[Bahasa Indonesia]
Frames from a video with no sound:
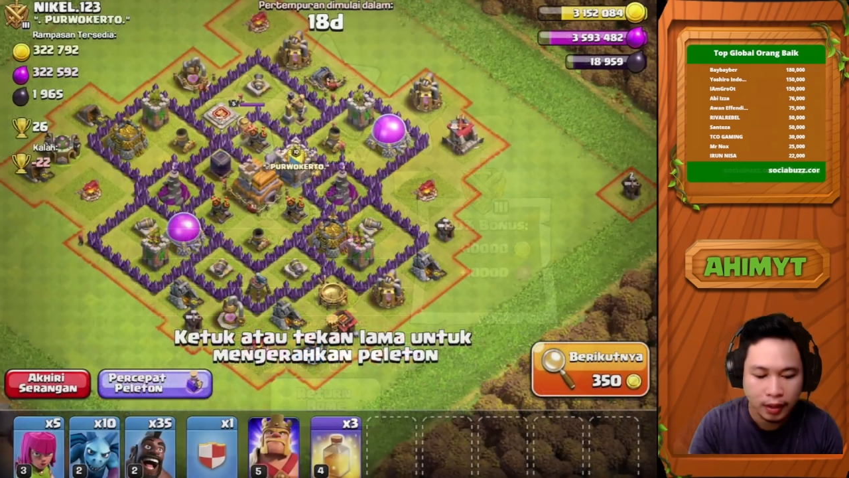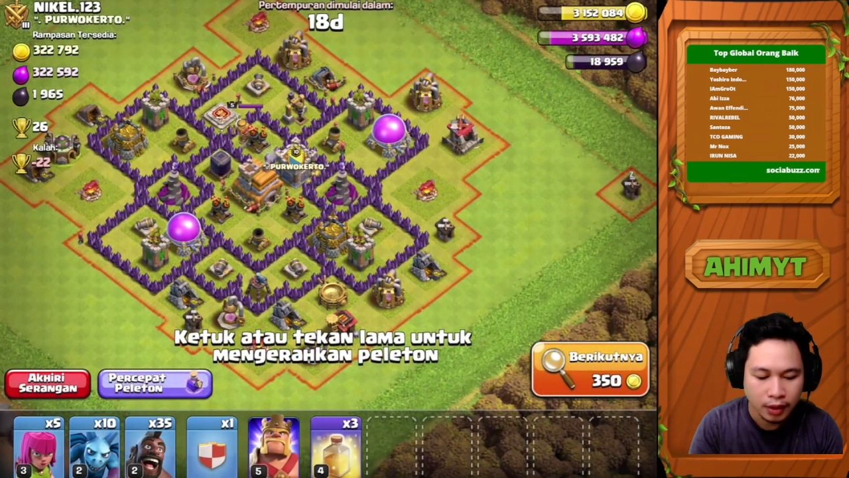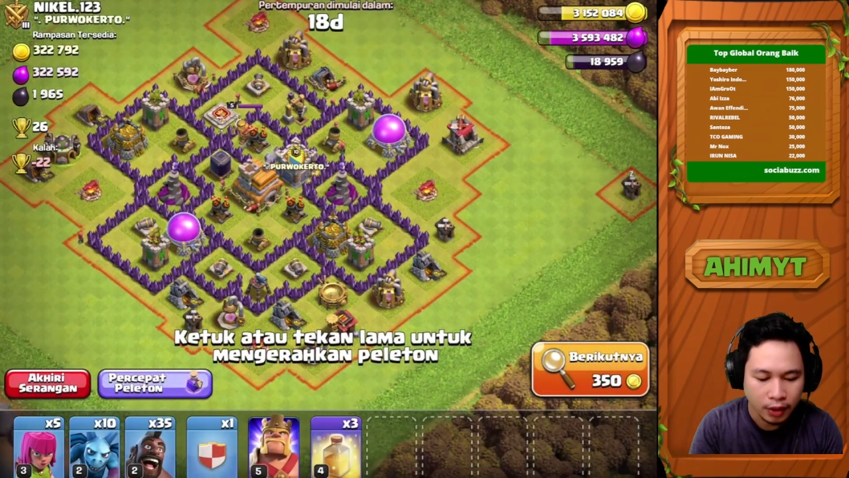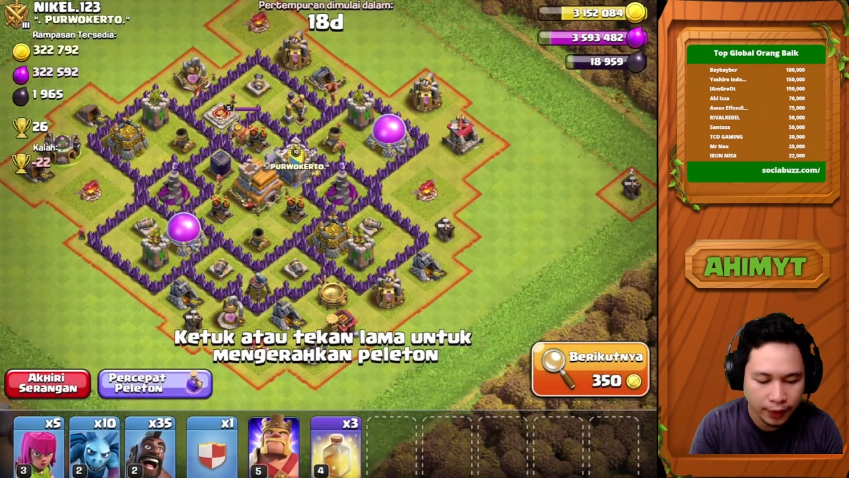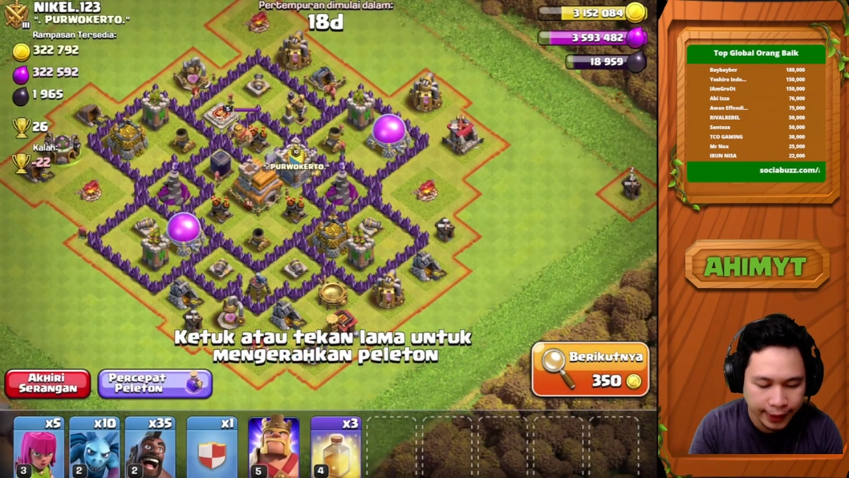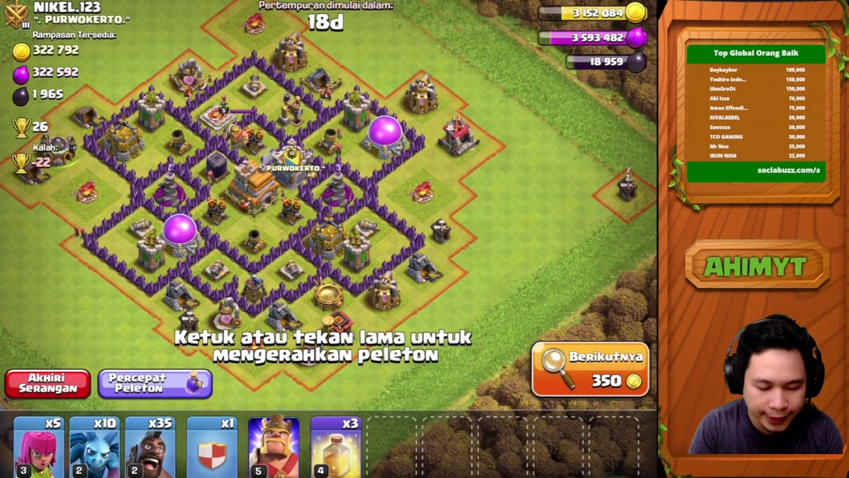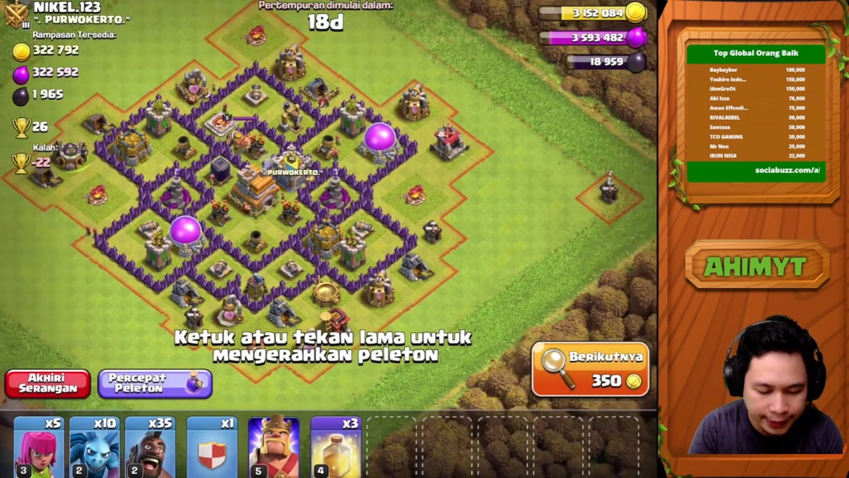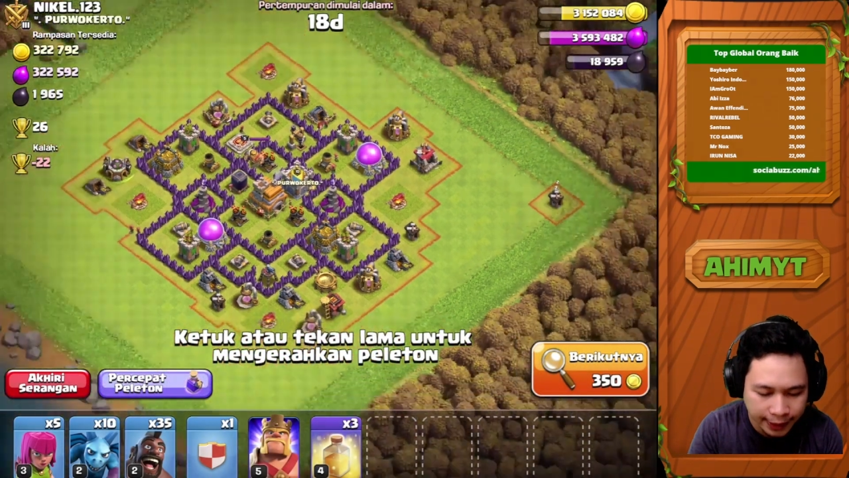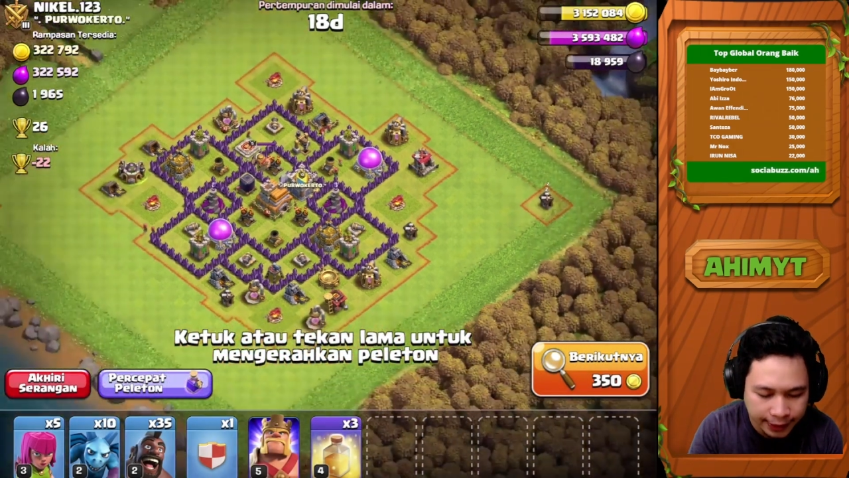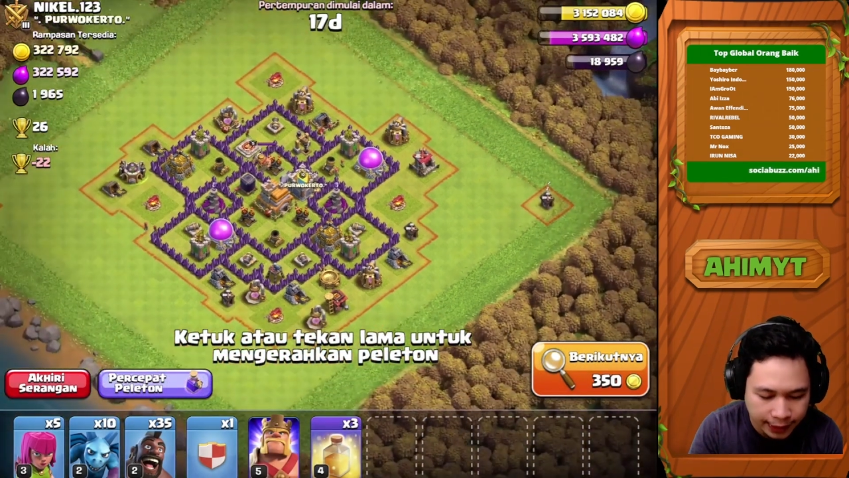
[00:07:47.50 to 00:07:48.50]
Oke
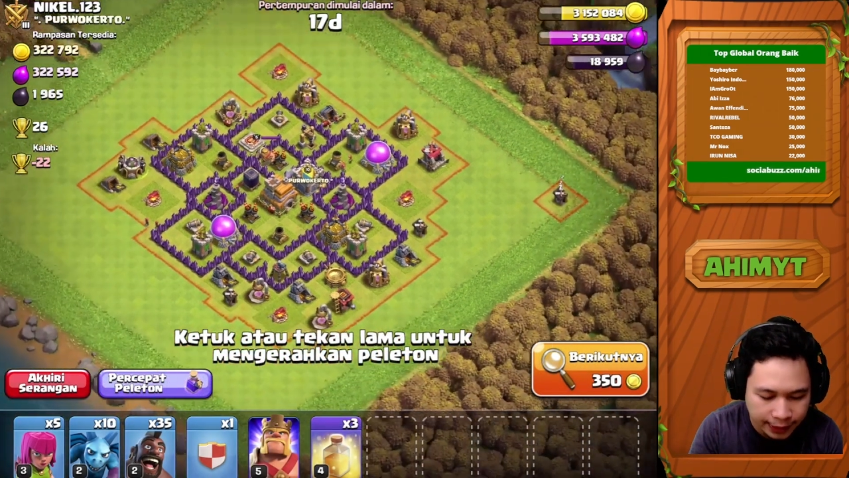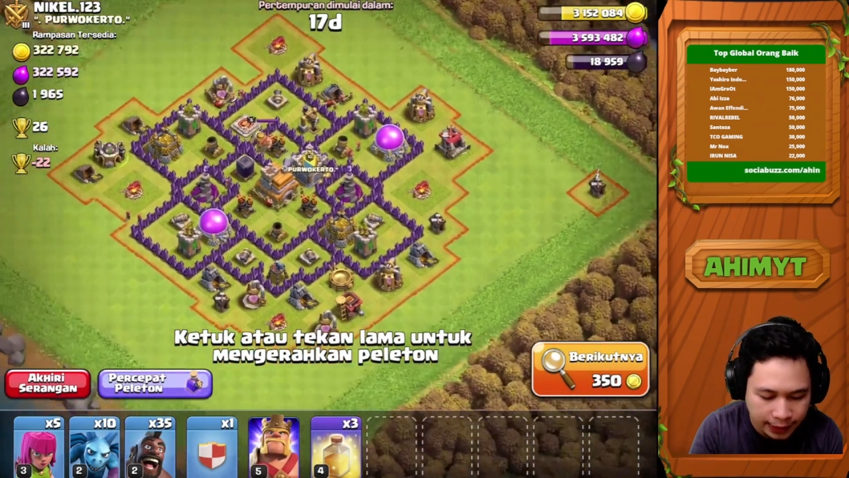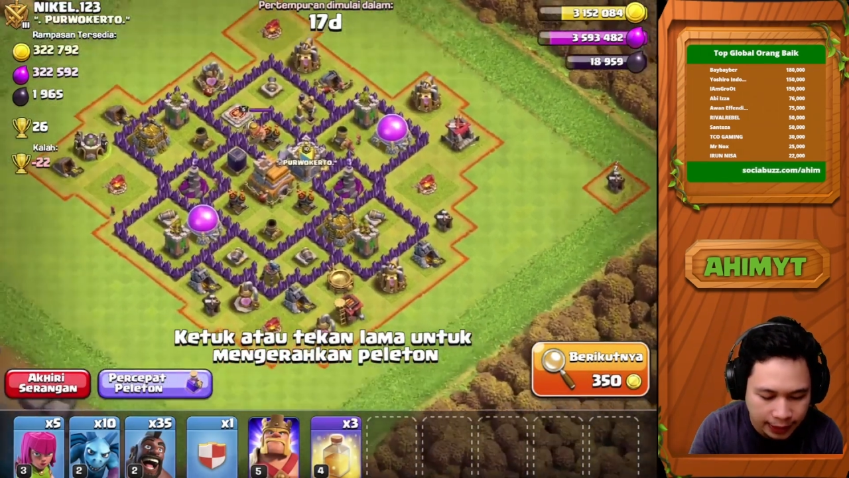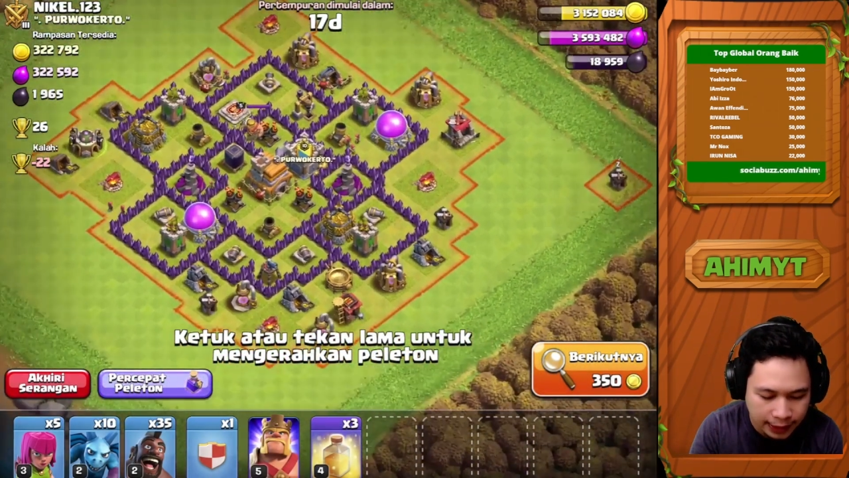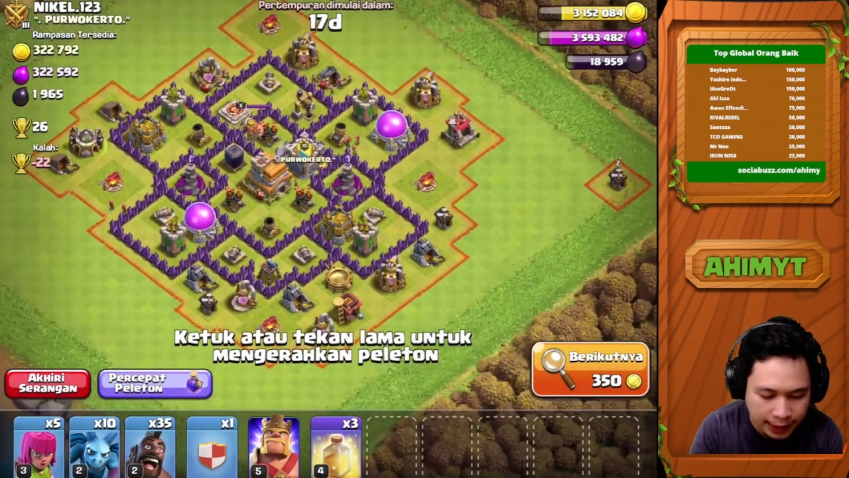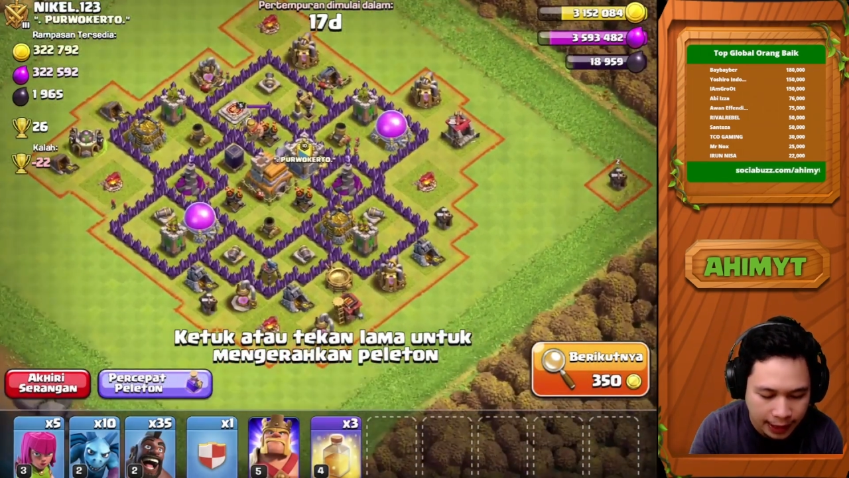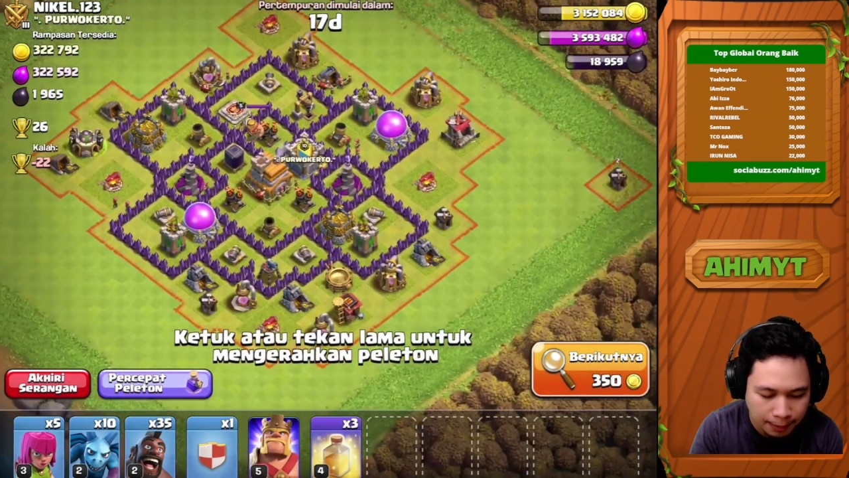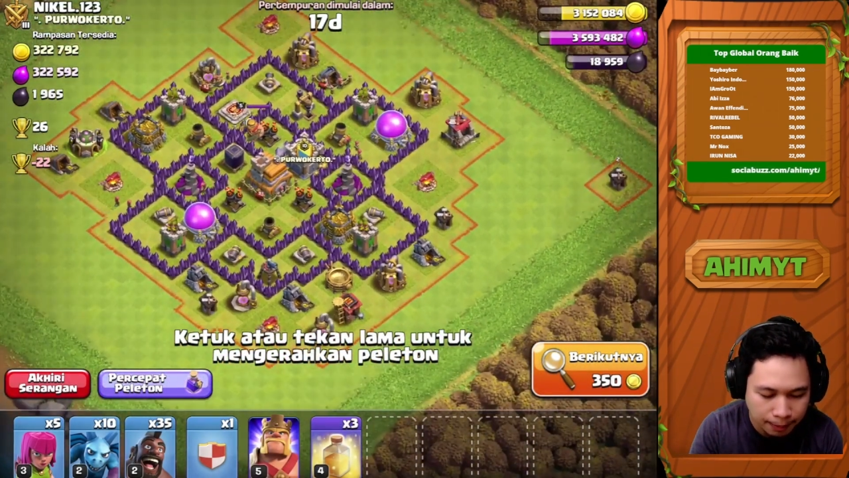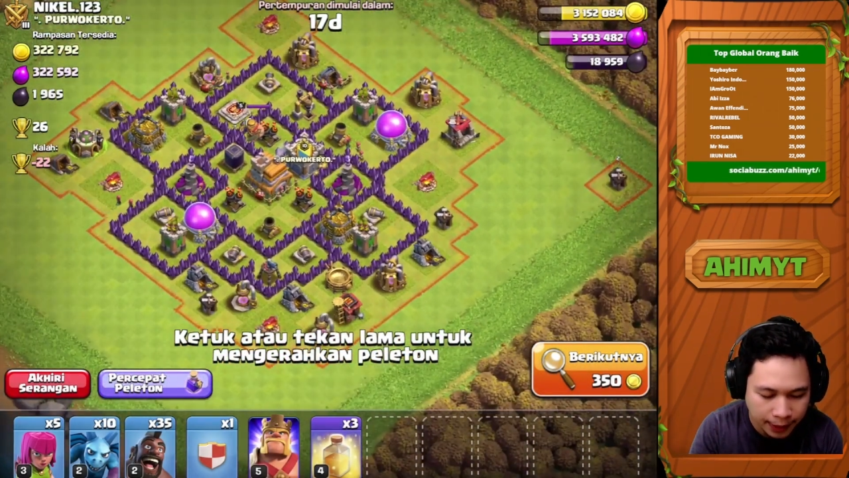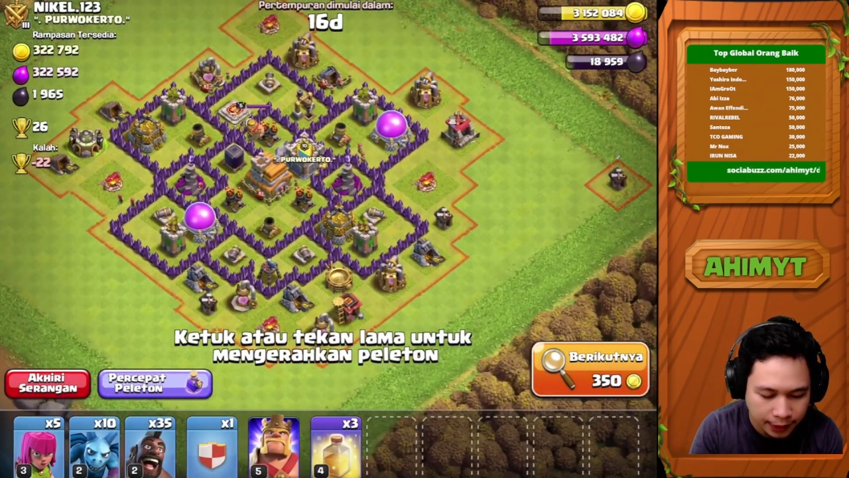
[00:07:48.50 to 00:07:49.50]
guys, akhirnya kita
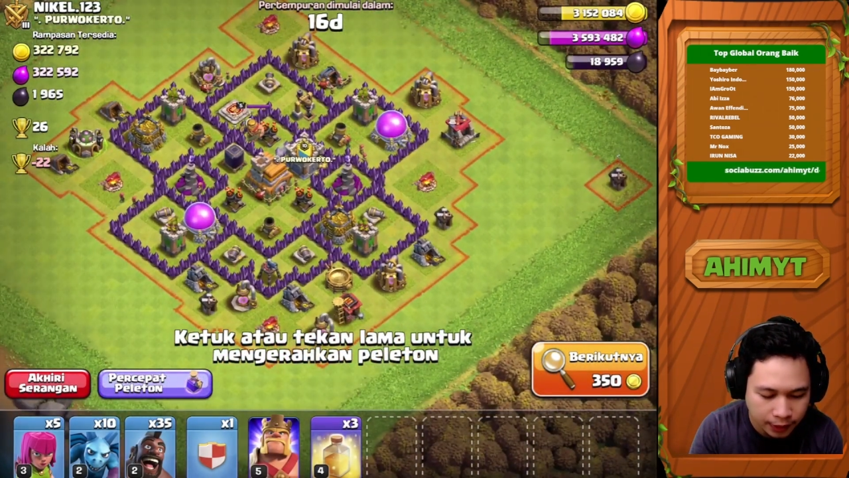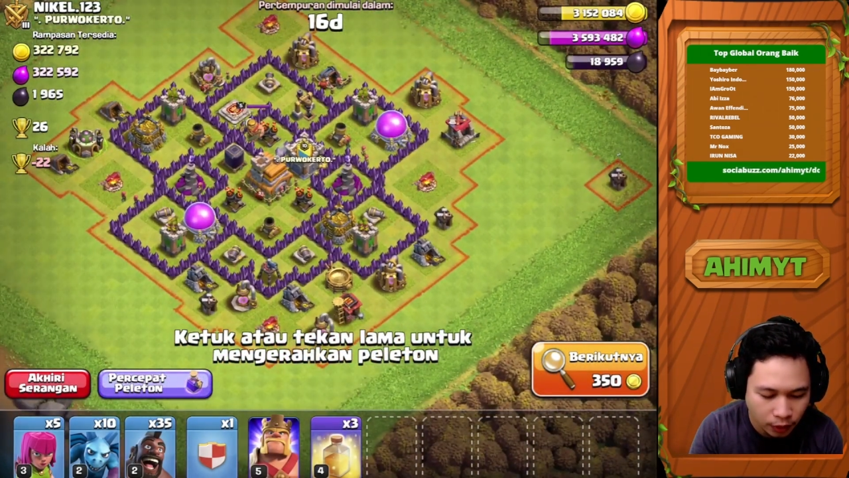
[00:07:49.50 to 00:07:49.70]
dapat